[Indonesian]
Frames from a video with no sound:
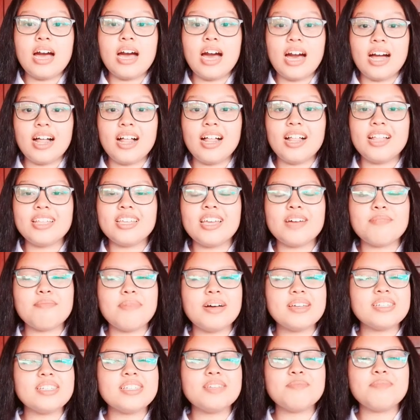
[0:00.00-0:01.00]
hal-hal yang
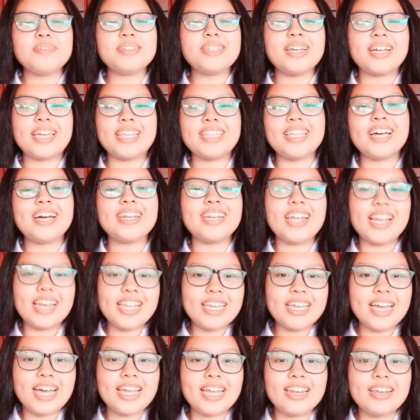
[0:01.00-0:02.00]
masih bisa kita
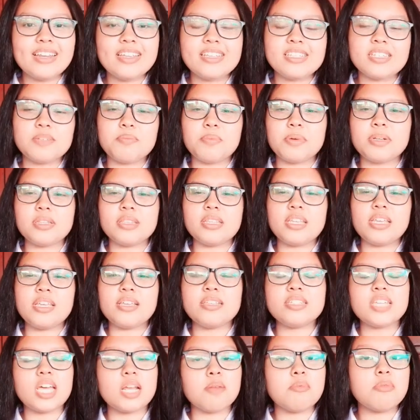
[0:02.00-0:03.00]
kendalikan,
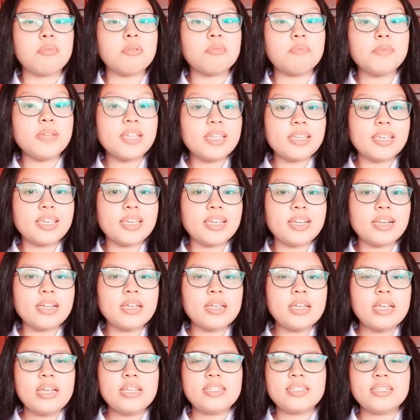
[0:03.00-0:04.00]
seperti cara
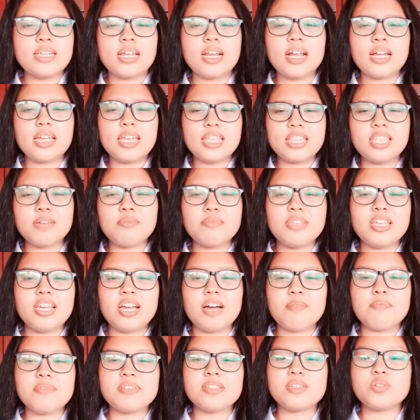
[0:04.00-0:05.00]
berpikir, cara kita
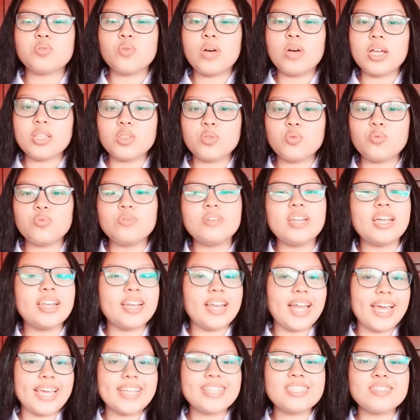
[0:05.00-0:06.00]
menyikapi sesuatu,
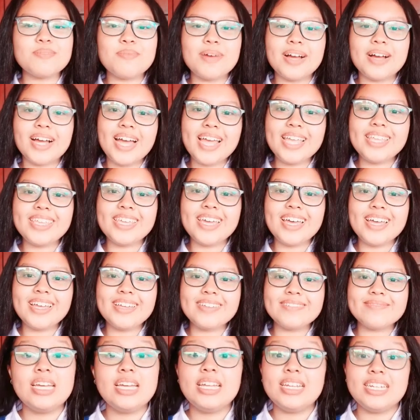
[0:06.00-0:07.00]
dan lain
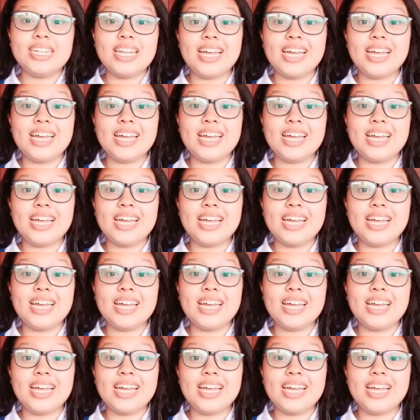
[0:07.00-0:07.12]
sebagainya.